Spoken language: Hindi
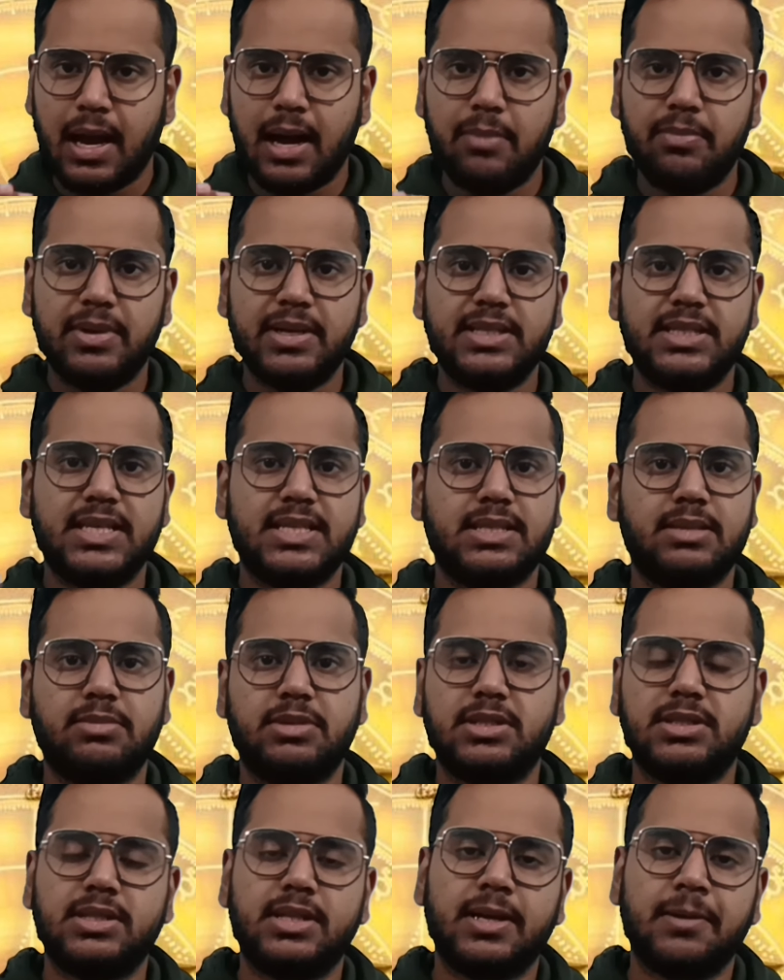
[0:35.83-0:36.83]
अब इसे
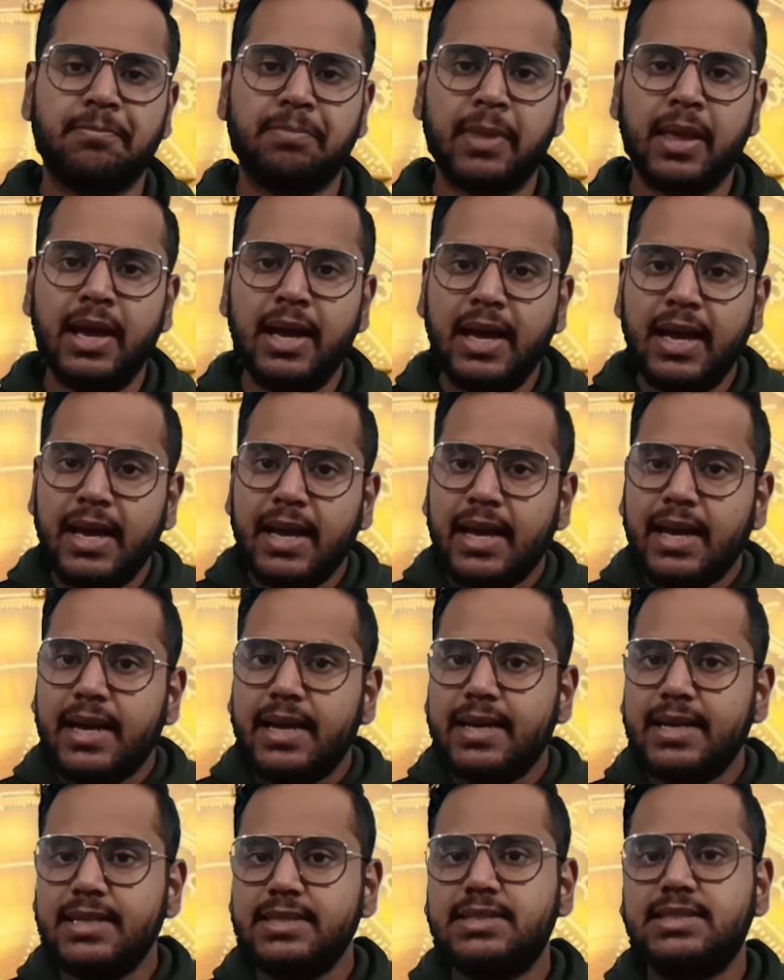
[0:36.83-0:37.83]
समझते
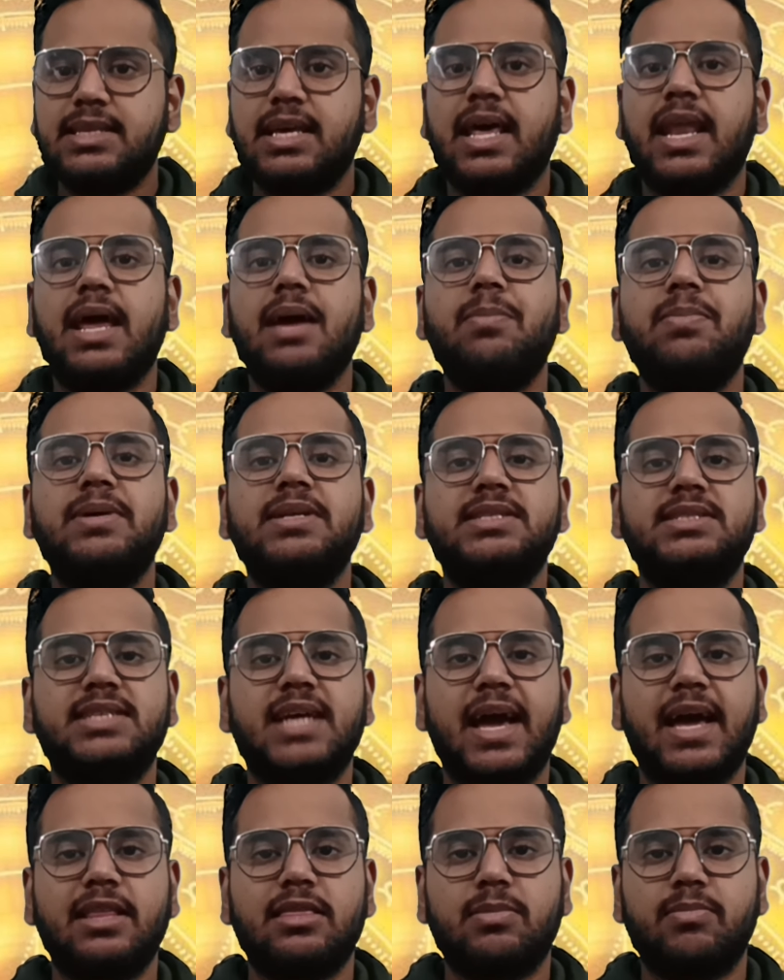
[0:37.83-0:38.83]
हैं इस ग्रह
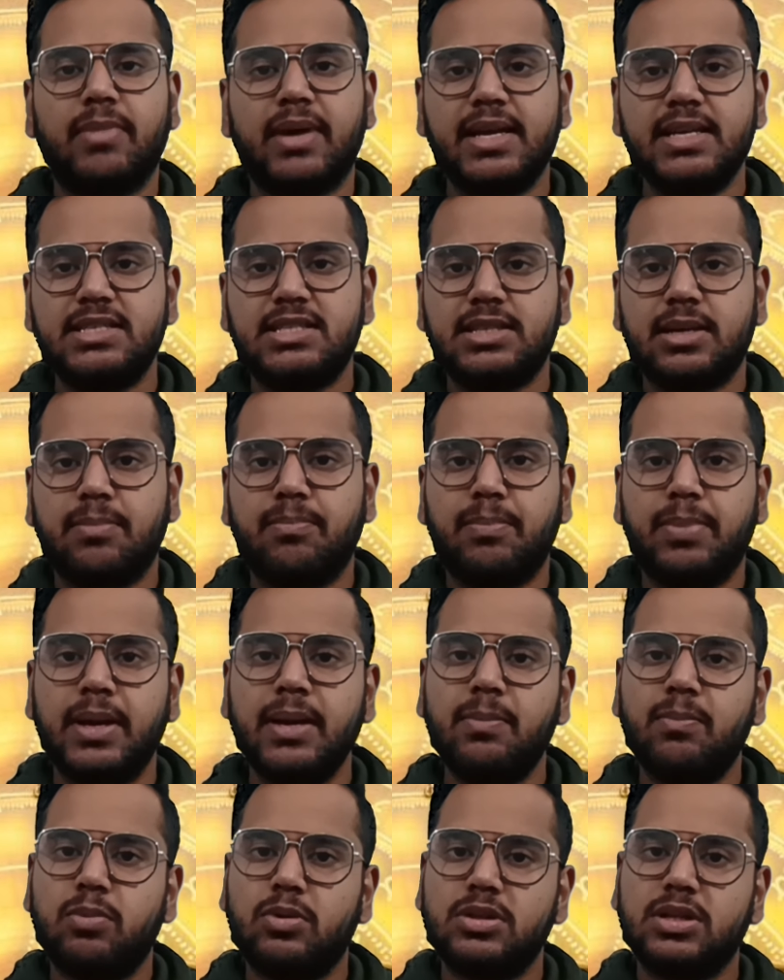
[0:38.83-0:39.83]
पंचायत में जब
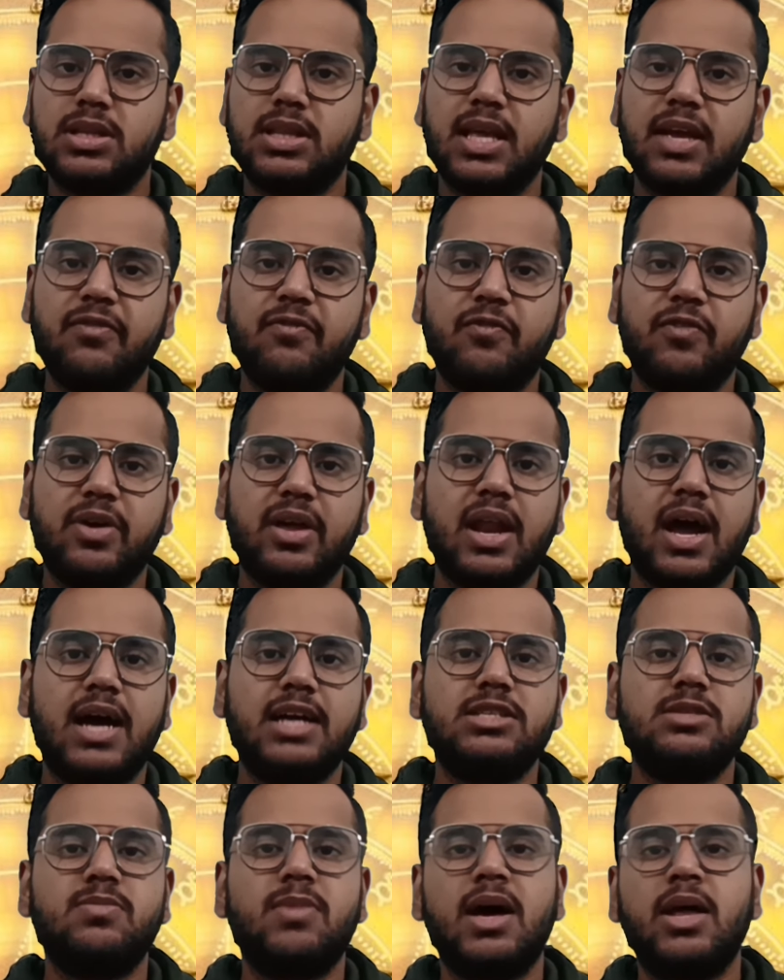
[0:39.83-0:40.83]
भी बुद्धदेव
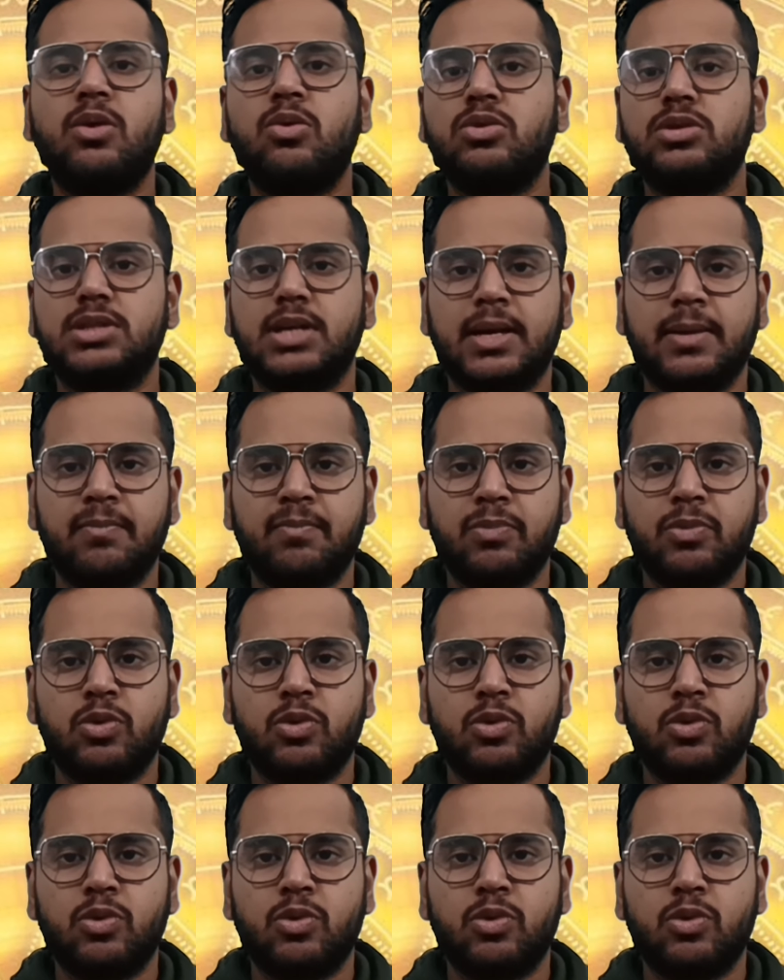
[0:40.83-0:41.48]
विराजमान हो जाए